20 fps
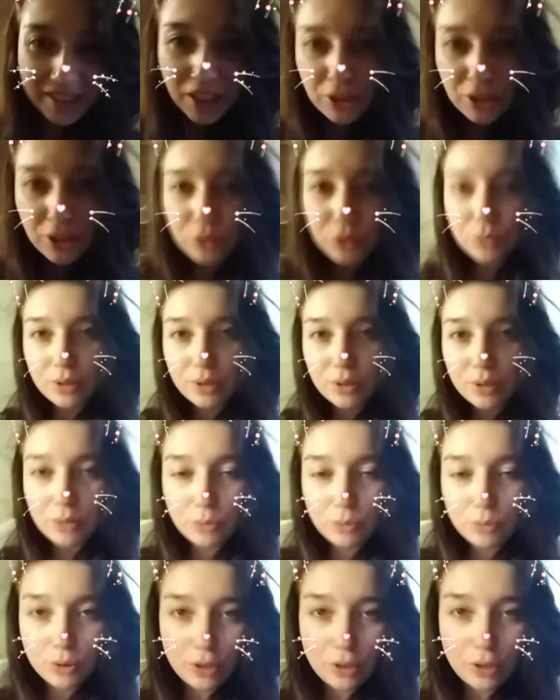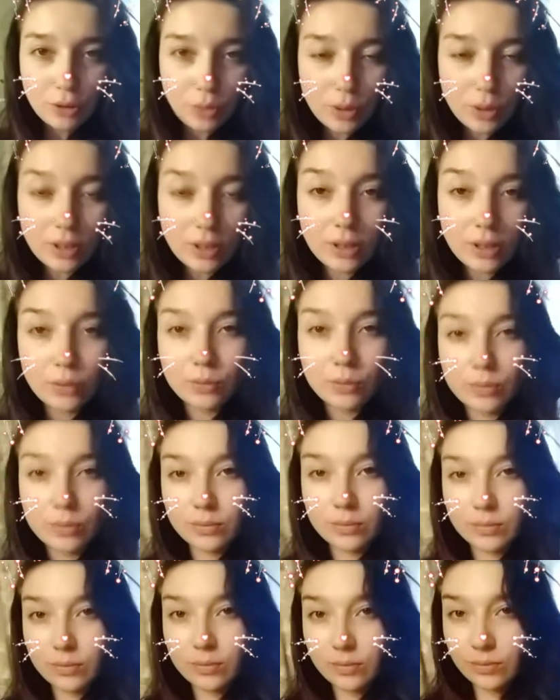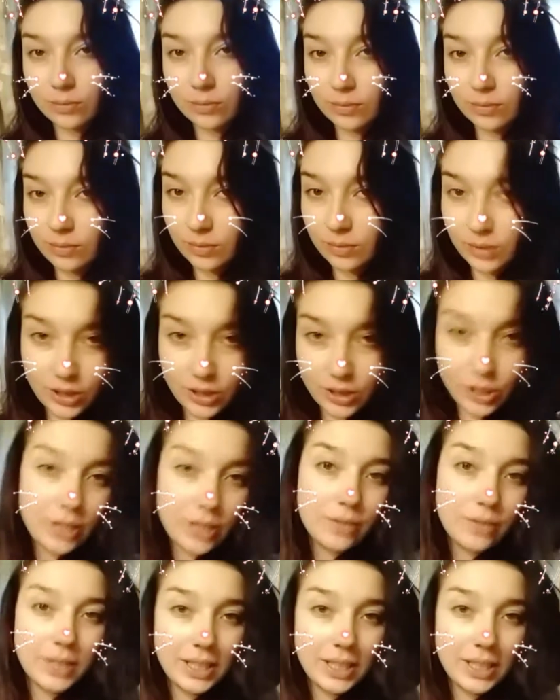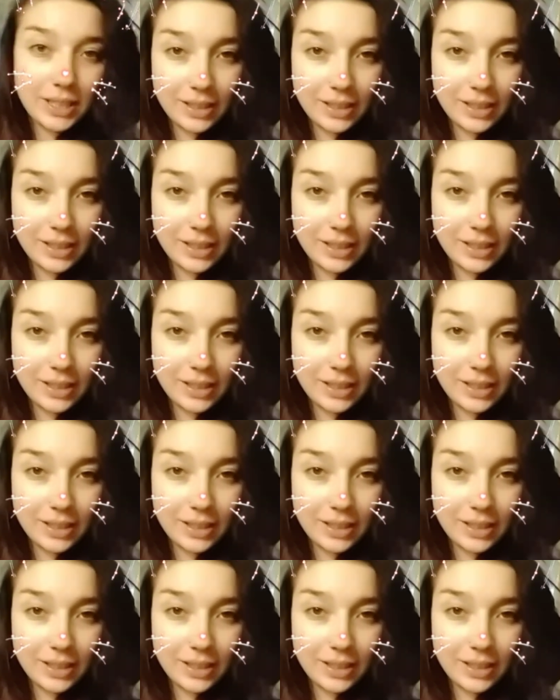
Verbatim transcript: не мудрено, но э, сейчас выходные,